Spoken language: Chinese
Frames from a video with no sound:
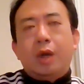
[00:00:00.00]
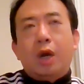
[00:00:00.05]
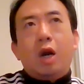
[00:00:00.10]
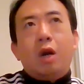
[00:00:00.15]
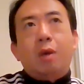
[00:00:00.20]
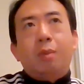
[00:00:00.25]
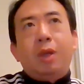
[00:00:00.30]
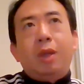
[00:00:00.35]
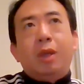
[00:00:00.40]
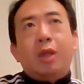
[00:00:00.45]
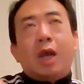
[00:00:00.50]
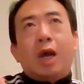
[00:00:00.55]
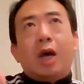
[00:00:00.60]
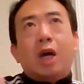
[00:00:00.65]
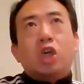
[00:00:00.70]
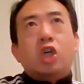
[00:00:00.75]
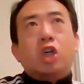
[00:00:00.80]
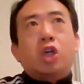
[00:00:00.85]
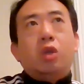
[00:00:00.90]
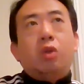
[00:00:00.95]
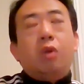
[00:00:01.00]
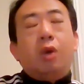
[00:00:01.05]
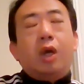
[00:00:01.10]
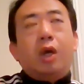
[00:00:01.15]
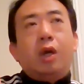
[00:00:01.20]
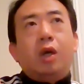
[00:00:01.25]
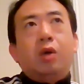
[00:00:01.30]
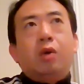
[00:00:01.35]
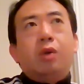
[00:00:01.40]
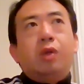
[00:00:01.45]
埃尔米塔什，
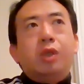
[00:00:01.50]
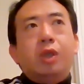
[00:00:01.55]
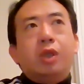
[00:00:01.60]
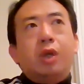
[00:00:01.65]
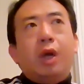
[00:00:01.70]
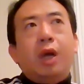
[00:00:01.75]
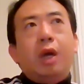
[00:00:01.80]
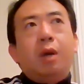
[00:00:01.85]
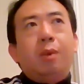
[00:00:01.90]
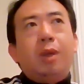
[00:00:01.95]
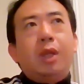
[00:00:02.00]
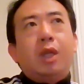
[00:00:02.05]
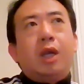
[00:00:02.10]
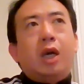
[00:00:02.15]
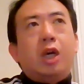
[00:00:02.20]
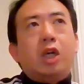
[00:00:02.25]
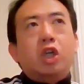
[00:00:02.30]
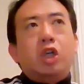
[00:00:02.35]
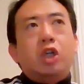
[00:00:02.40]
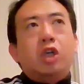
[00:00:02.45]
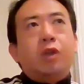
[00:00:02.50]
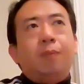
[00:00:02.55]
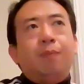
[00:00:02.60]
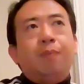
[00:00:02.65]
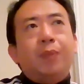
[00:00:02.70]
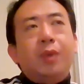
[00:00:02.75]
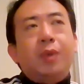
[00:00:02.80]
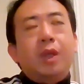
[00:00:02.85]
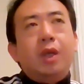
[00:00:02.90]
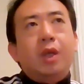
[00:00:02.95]
对，俄罗斯叫埃尔米塔什，
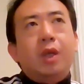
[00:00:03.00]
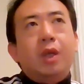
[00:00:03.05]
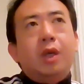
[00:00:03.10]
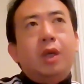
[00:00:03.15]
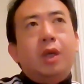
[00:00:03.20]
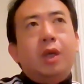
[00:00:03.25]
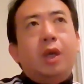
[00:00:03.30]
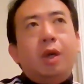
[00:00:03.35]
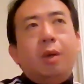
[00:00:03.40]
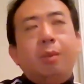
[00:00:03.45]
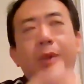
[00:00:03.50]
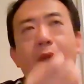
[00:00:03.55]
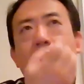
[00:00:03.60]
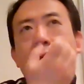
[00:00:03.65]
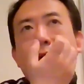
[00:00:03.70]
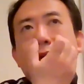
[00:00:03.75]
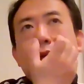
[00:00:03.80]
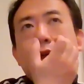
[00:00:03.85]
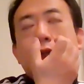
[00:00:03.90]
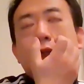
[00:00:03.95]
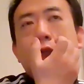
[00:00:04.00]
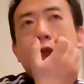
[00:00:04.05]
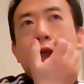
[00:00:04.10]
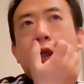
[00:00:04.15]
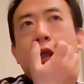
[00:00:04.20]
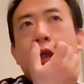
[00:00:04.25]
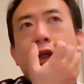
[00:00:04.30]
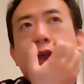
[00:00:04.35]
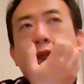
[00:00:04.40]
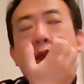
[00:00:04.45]
埃尔米塔什，
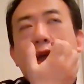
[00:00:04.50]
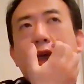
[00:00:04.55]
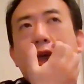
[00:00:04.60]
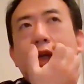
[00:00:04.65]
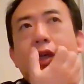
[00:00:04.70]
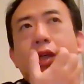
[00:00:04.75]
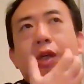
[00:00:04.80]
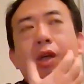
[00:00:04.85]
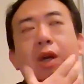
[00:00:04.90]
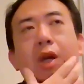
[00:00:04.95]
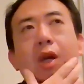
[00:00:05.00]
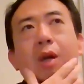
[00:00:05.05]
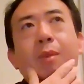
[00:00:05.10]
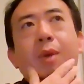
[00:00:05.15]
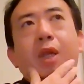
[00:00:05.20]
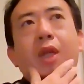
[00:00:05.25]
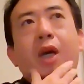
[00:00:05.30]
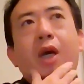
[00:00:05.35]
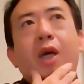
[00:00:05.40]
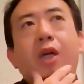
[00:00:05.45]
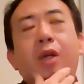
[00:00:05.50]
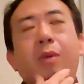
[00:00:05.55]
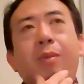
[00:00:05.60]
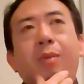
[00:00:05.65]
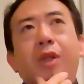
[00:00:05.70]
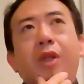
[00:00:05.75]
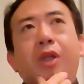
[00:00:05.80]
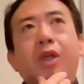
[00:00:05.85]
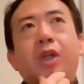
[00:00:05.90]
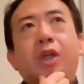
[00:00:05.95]
啊，那个跟埃尔米塔什
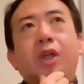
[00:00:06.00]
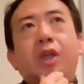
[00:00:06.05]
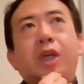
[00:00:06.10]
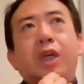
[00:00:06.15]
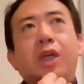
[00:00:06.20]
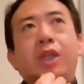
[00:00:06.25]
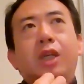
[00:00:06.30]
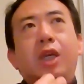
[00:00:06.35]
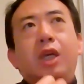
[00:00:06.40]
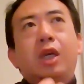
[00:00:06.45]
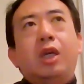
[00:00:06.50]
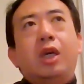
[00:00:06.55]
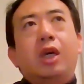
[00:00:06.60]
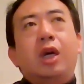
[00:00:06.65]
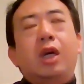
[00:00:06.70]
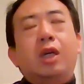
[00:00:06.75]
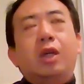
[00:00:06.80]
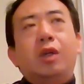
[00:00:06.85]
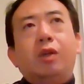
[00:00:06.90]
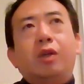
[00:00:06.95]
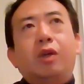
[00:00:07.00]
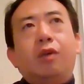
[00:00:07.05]
比起，是前三个还是